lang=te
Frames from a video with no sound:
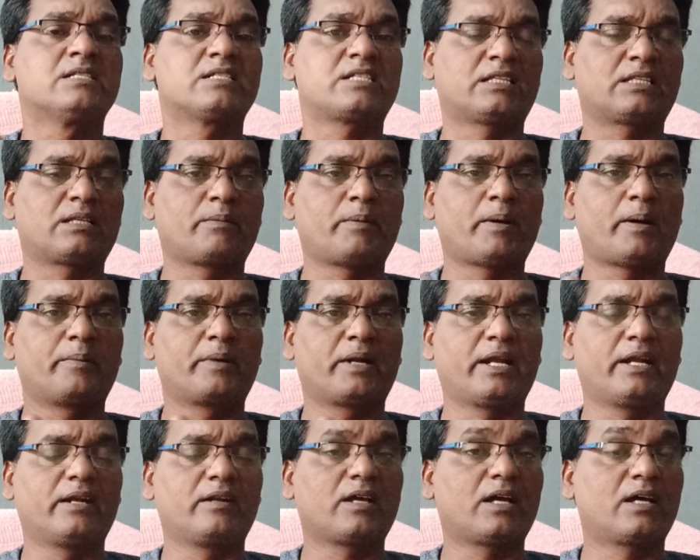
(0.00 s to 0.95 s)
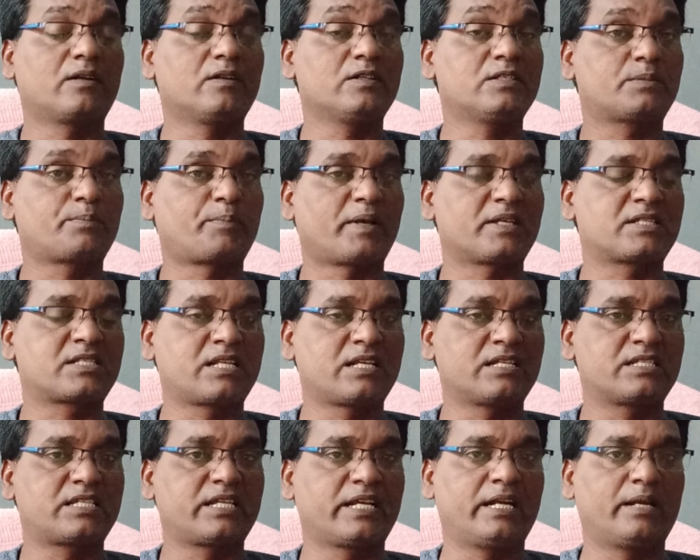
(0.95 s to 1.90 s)
చంద్రబాబు నాయుడు గారు
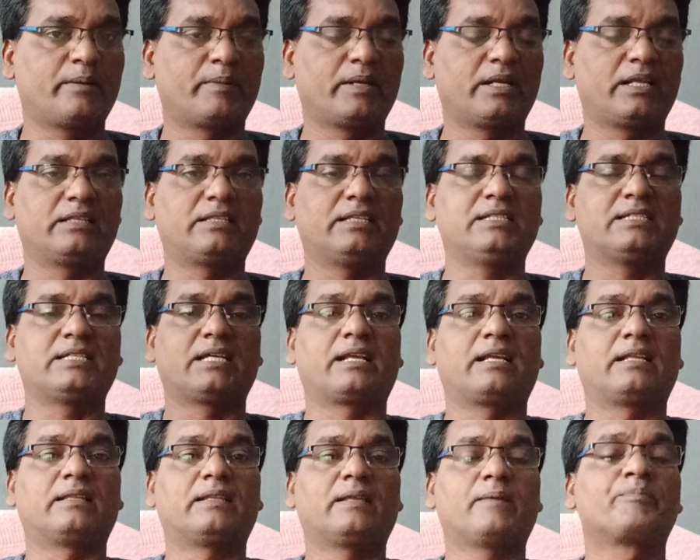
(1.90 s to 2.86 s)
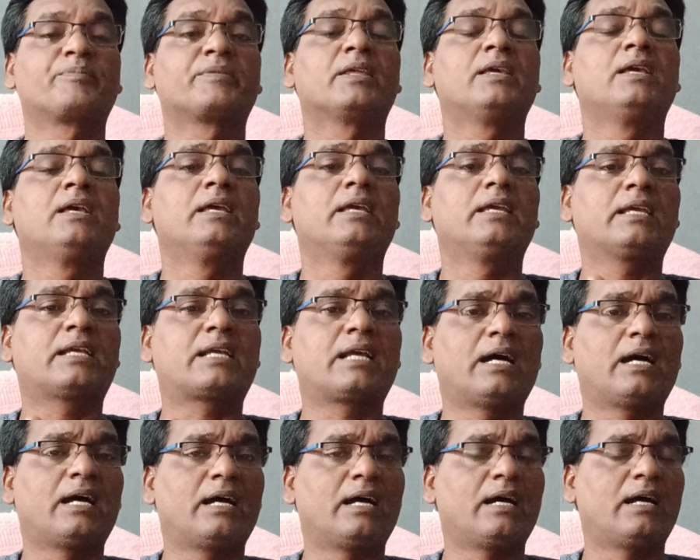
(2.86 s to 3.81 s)
స్పష్టం చేయడం అనేది జరిగింది ఇక
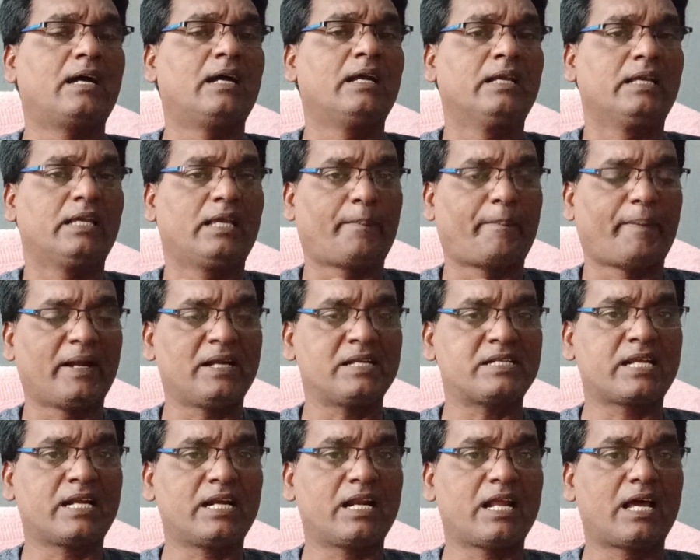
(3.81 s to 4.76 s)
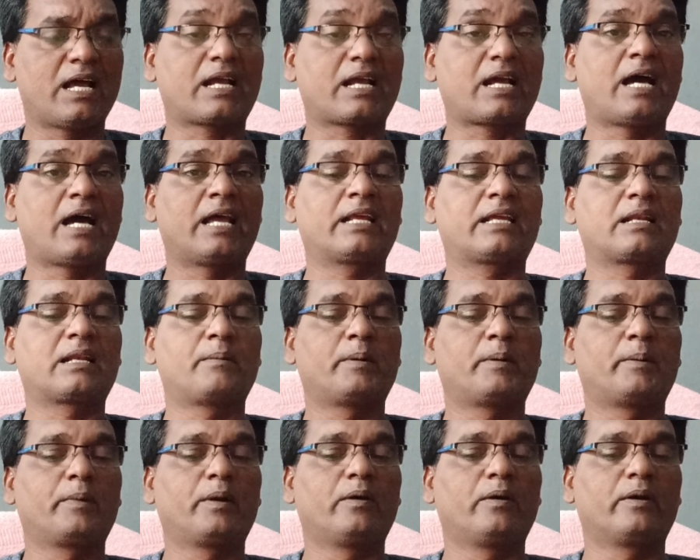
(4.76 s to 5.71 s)
ఈ పెన్షన్ల
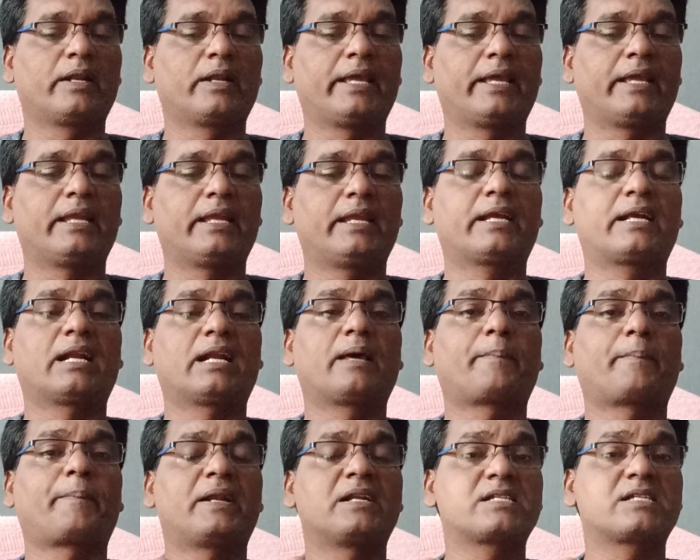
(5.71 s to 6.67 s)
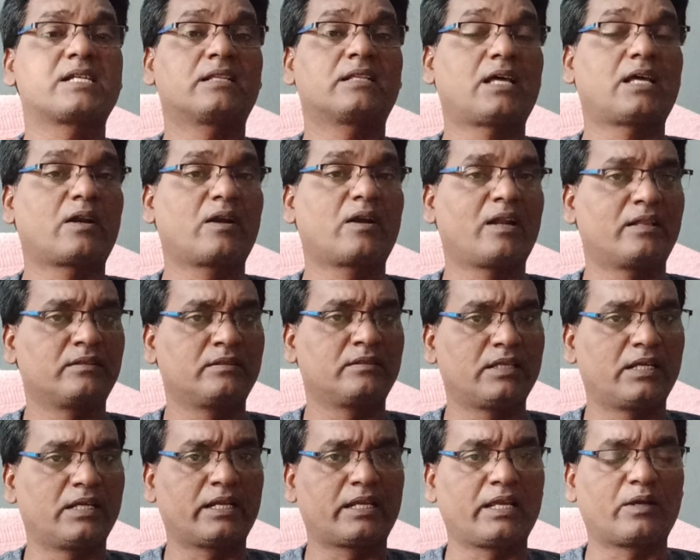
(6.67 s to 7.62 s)
కార్యక్రమంలోనే ఇక్కడ
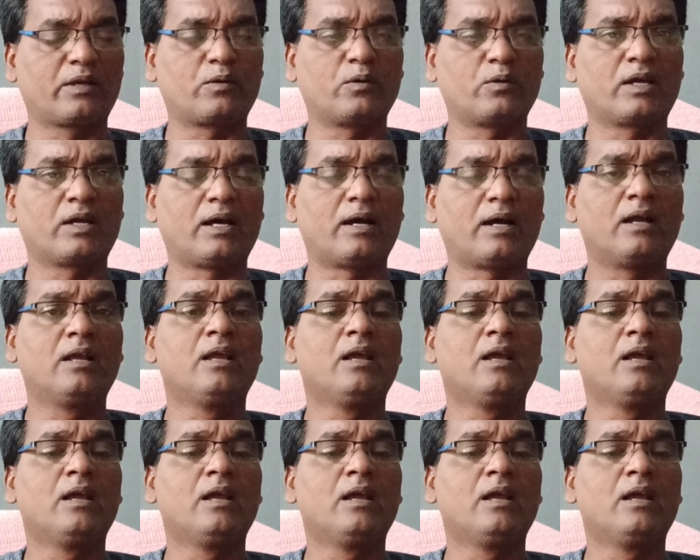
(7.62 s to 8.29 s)
పెన్షన్దారులందరికీ కూడా